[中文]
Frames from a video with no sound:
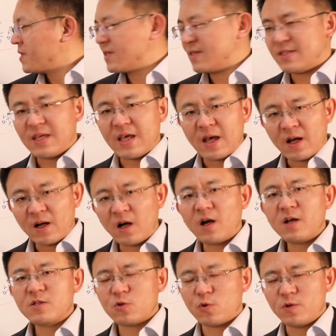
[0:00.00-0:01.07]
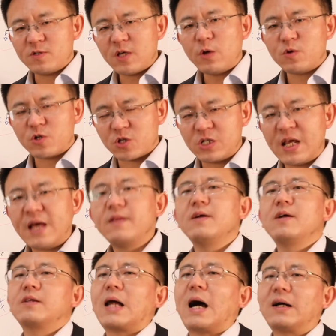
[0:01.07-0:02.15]
写了存在与时
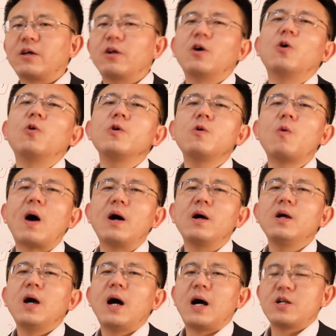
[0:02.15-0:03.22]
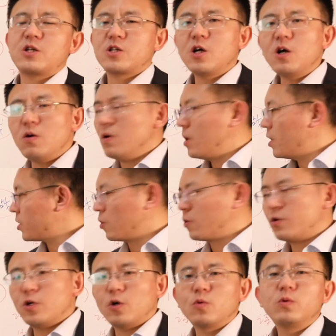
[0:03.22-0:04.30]
间，达到了辉煌啊之后，由
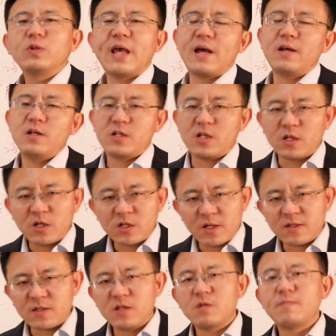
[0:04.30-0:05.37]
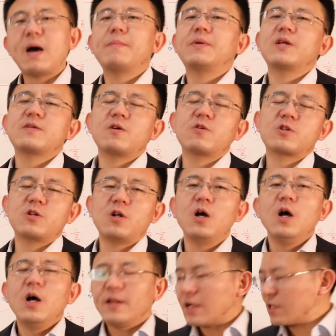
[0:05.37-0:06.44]
于有污点，整个人生就慢慢的消失了。
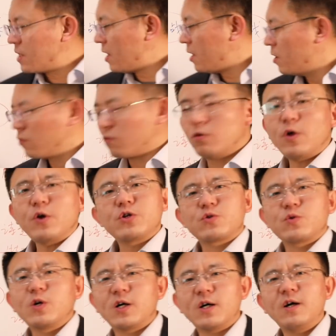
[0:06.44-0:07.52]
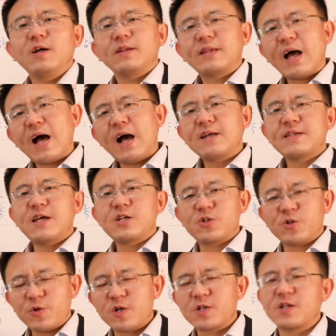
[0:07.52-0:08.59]
但是呢，无论如何，他在
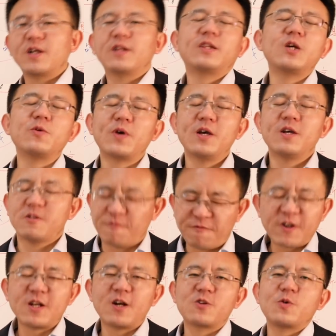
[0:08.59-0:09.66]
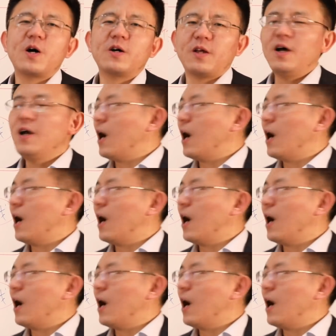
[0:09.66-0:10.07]
哲学史上地位是非常重要的。